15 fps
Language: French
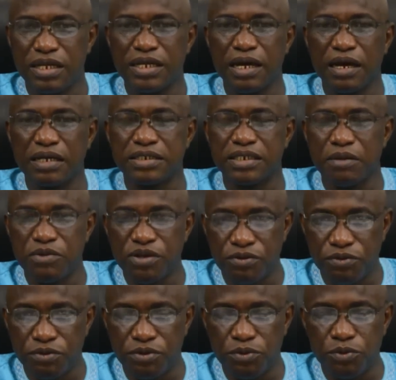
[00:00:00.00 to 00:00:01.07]
il n'y a jamais
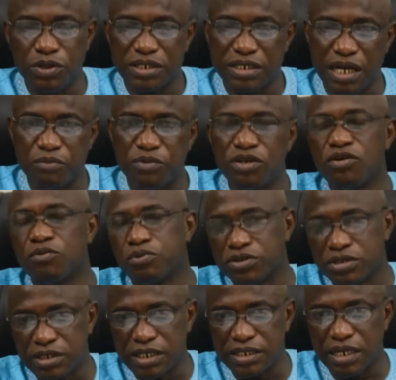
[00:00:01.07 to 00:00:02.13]
eu 800 millions
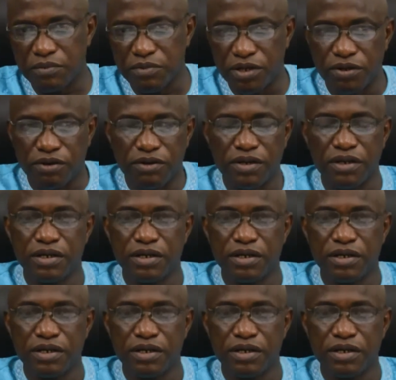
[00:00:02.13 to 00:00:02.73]
plus 200 millions.